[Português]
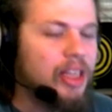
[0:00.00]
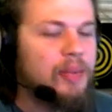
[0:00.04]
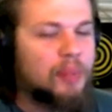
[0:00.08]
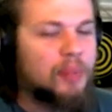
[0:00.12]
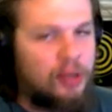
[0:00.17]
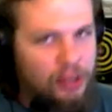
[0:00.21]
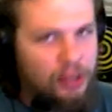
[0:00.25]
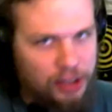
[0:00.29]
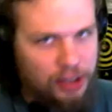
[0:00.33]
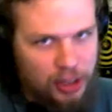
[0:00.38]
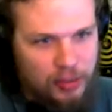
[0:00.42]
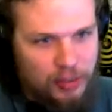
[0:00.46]

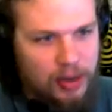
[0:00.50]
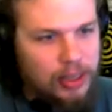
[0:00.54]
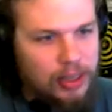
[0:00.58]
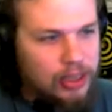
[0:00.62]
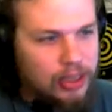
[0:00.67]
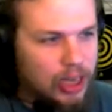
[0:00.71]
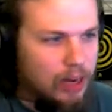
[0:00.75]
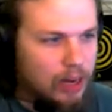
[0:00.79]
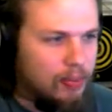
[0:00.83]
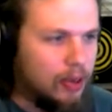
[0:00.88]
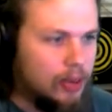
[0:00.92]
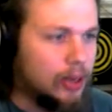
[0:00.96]
depois eu achei mais
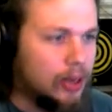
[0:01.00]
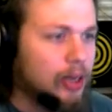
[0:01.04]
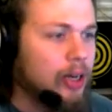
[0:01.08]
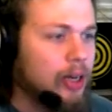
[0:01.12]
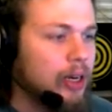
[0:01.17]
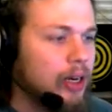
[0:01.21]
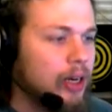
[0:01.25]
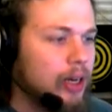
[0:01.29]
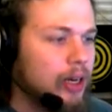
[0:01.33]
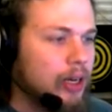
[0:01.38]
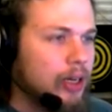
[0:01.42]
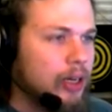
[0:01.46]
sniper
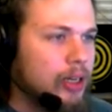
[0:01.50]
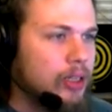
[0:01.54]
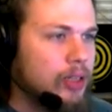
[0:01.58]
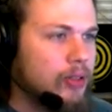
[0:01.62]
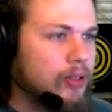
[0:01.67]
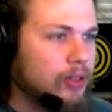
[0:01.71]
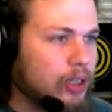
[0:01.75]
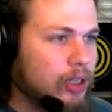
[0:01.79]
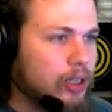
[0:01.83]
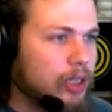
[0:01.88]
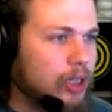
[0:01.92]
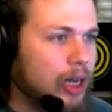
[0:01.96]
e se
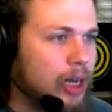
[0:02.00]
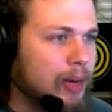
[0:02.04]
vocês